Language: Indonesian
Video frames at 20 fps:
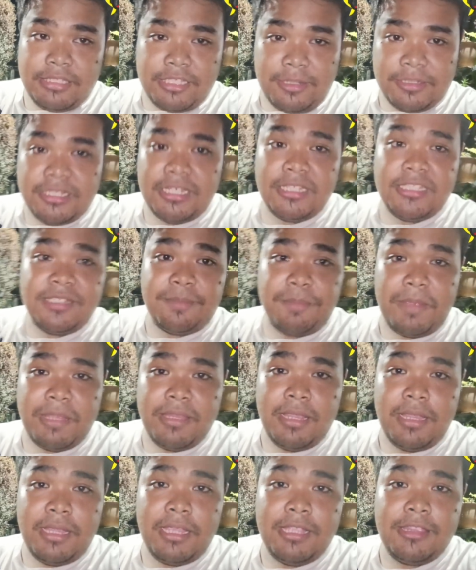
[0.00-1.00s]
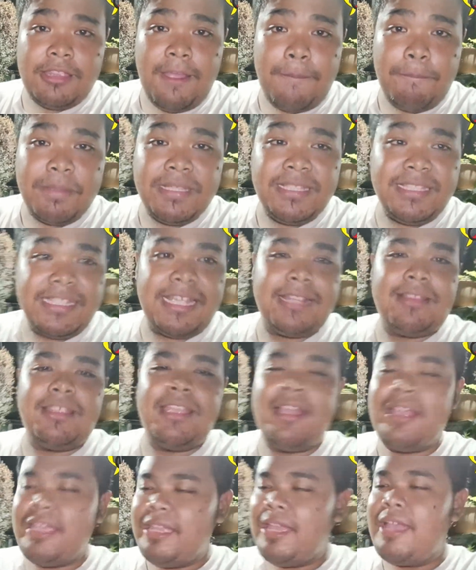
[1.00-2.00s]
cepatnya kita pencet
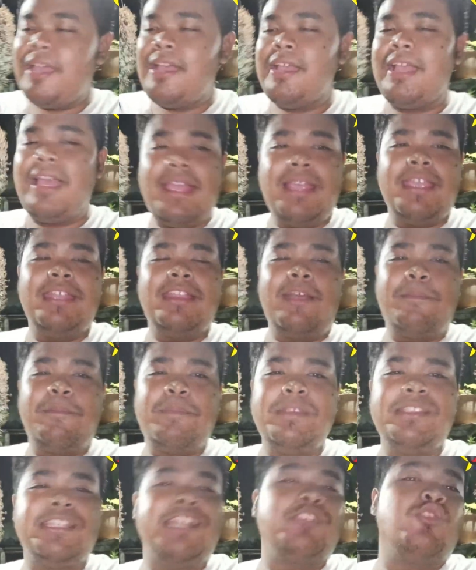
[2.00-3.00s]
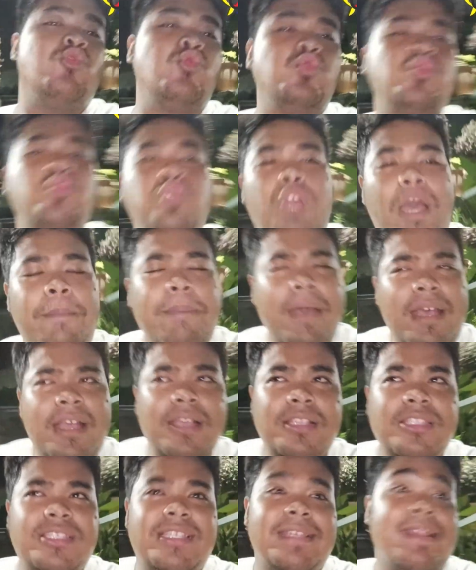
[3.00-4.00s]
ya kayak kayak kita pencet put,
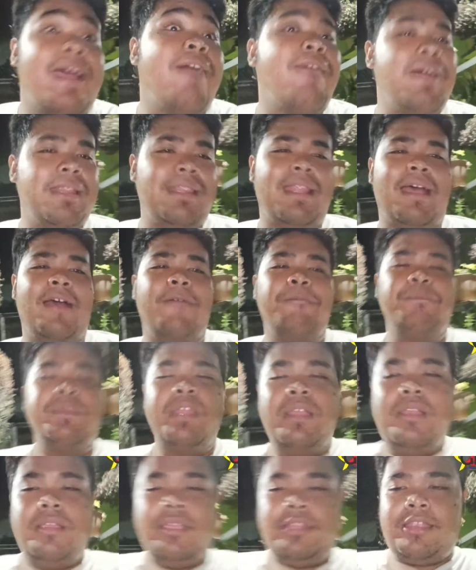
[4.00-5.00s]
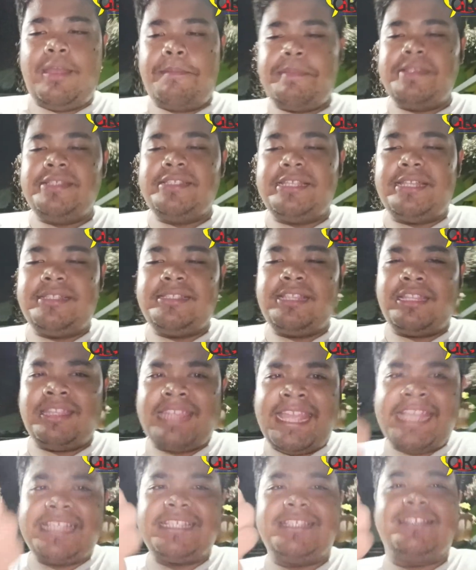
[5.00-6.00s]
apa jerawat lah kita pencet
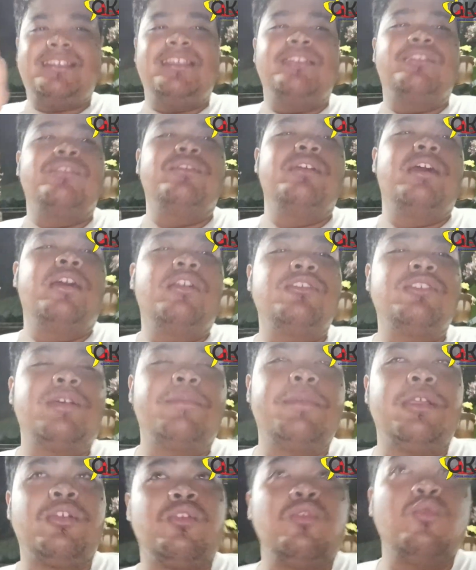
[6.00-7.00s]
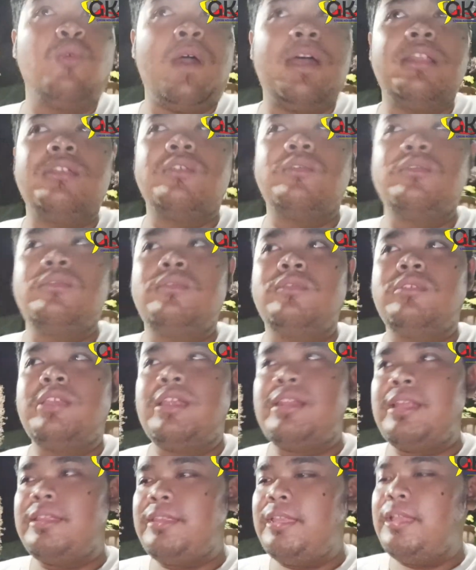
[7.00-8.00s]
cetes gitu ya sampai keluar
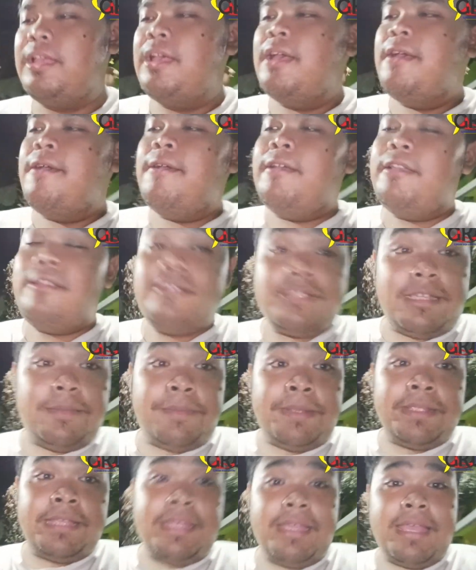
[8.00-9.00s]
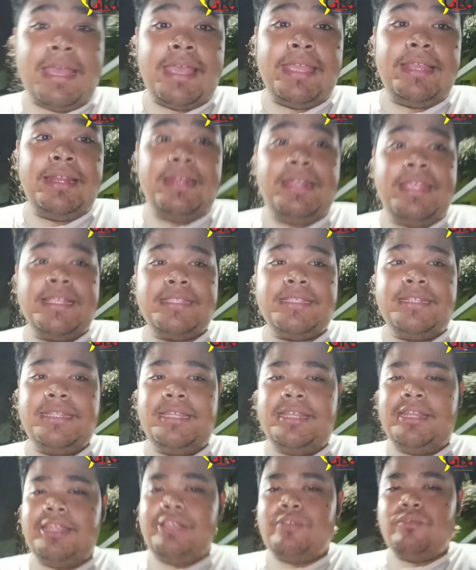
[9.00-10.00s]
kutunya nanti sebagai KL lihat
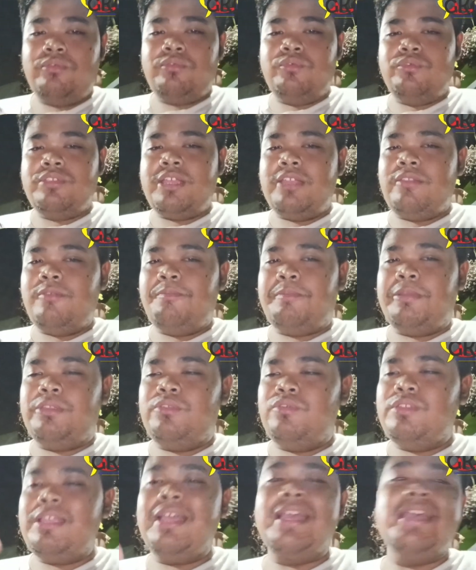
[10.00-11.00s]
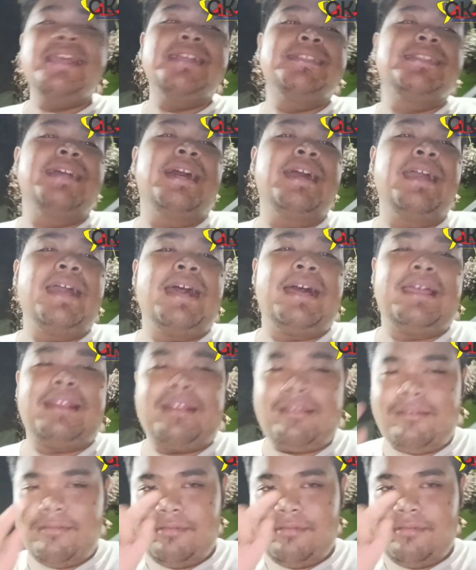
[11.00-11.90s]
sendiri kutunya itu bentuknya kayak jangkar